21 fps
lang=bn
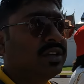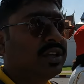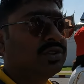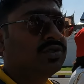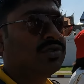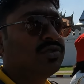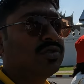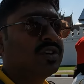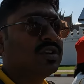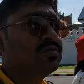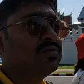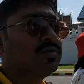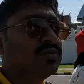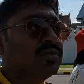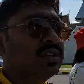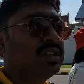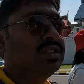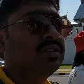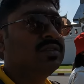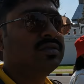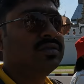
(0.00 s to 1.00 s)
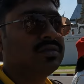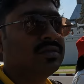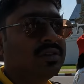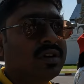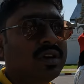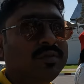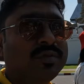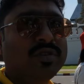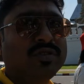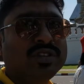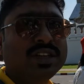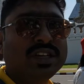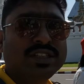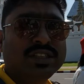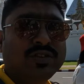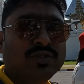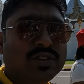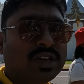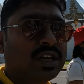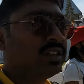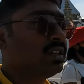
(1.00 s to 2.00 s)
কিছুক্ষণের মধ্যেই তো আমরাও চাইছি
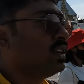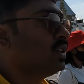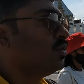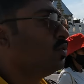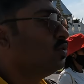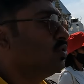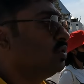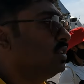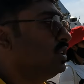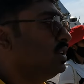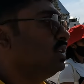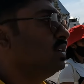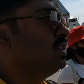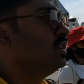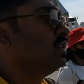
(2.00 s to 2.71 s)
একটু তাড়াতাড়ি করতে